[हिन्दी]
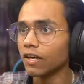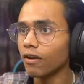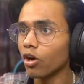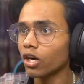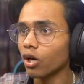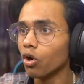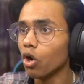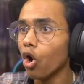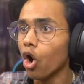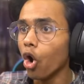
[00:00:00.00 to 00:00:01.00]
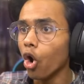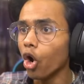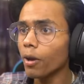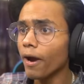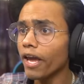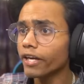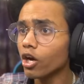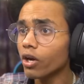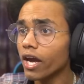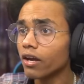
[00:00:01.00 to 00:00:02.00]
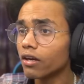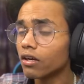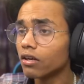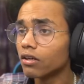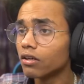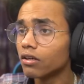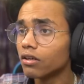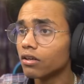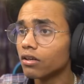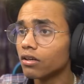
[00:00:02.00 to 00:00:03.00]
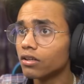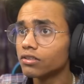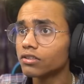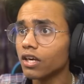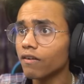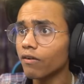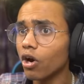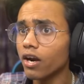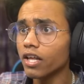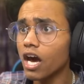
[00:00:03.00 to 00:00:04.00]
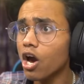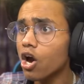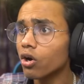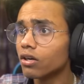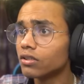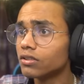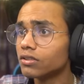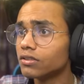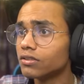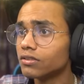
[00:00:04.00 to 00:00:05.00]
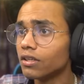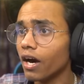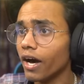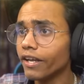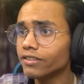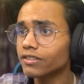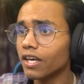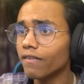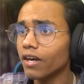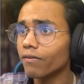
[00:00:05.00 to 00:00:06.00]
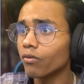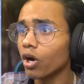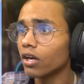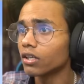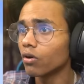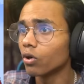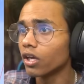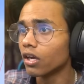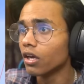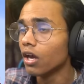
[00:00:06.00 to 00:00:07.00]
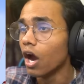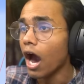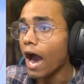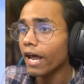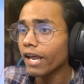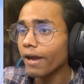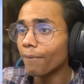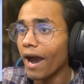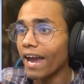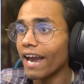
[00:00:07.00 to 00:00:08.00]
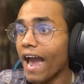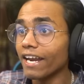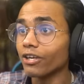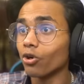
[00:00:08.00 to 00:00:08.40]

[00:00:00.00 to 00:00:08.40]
सर्वर मारो अरे भाई ये क्या हो रहा है सर्वर मारो हाँ, अरे भाई आयरन